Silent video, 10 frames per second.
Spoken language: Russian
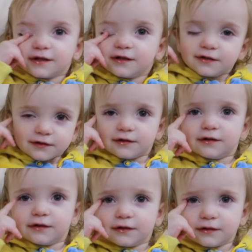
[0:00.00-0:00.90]
Что
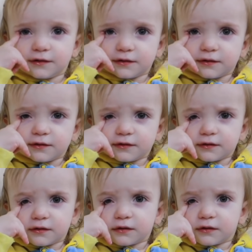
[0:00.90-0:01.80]
там у тебя?
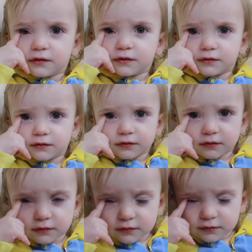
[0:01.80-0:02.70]
Глазки?
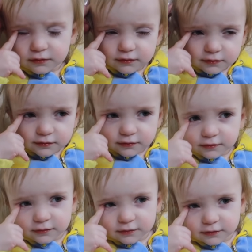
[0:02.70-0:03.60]
Что у тебя
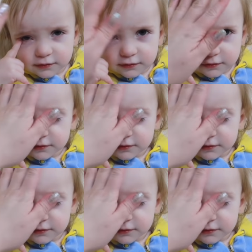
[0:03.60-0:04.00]
ты у меня?